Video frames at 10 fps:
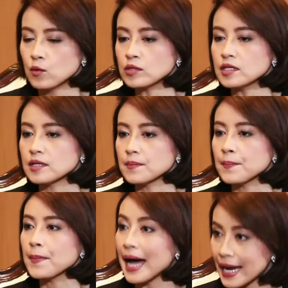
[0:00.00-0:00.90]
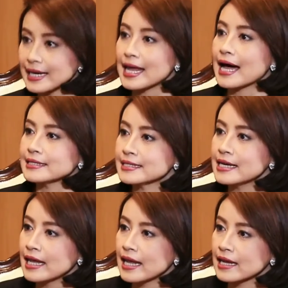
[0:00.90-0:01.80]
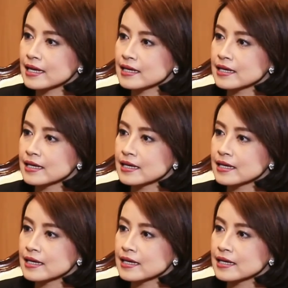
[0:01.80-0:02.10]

พูดถึงภายในอาเซียนเอง